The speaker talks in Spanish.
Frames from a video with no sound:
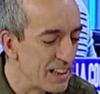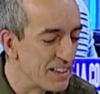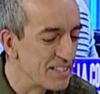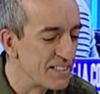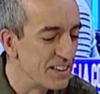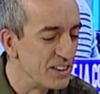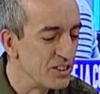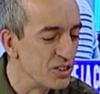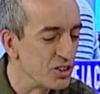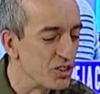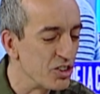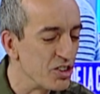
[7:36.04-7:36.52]

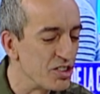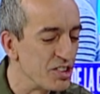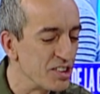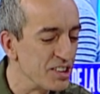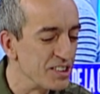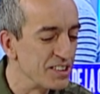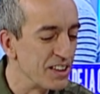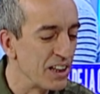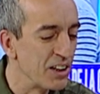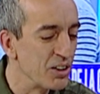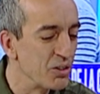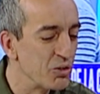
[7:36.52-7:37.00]

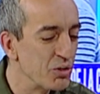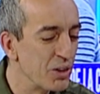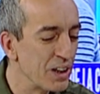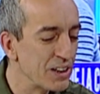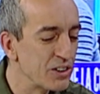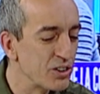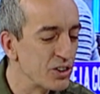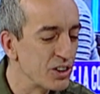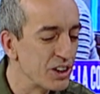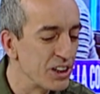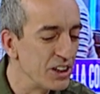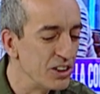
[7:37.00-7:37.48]

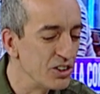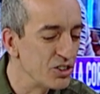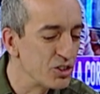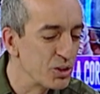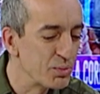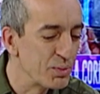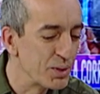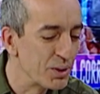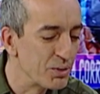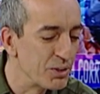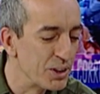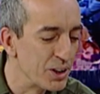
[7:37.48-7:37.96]
164 que hizo,
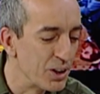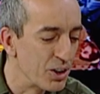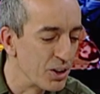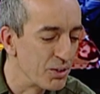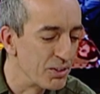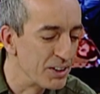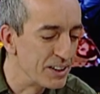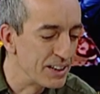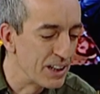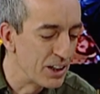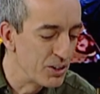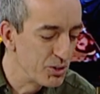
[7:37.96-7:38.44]
pero bueno,
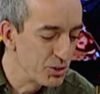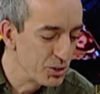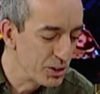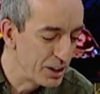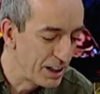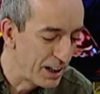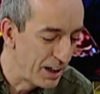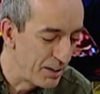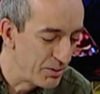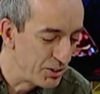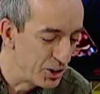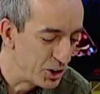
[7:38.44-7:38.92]
91
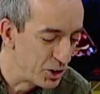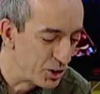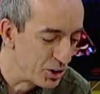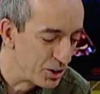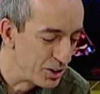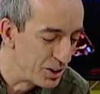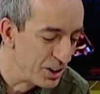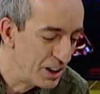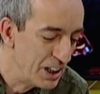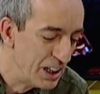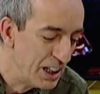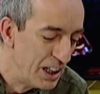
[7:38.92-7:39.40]
en
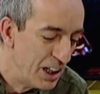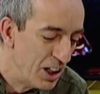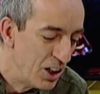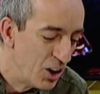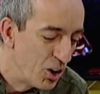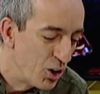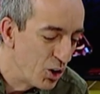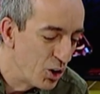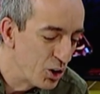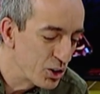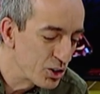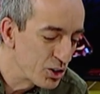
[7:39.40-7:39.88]
avión.
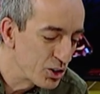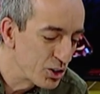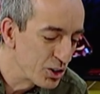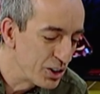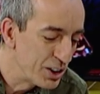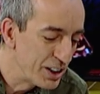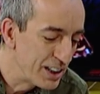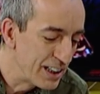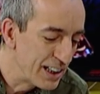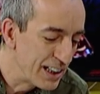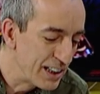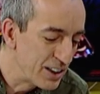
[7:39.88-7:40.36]
Otro
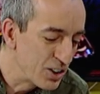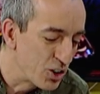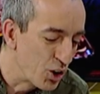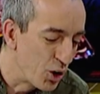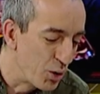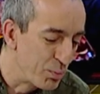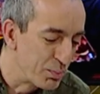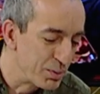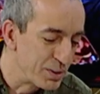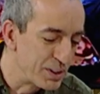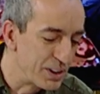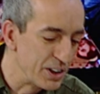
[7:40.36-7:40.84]
en
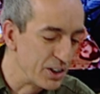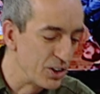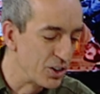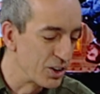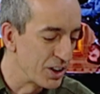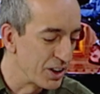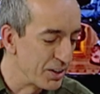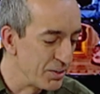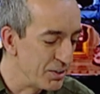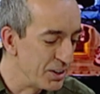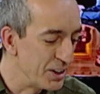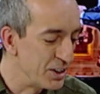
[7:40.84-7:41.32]
helicóptero
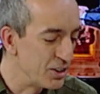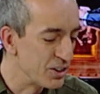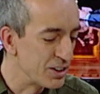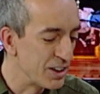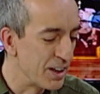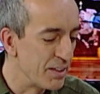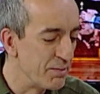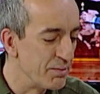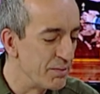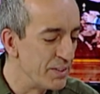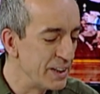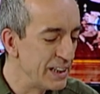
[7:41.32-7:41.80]
que vino
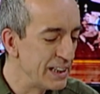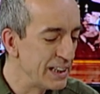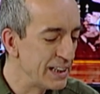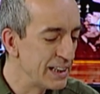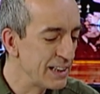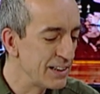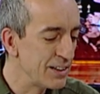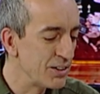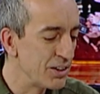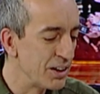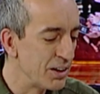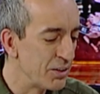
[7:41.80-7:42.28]

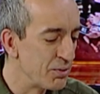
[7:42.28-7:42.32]
también, una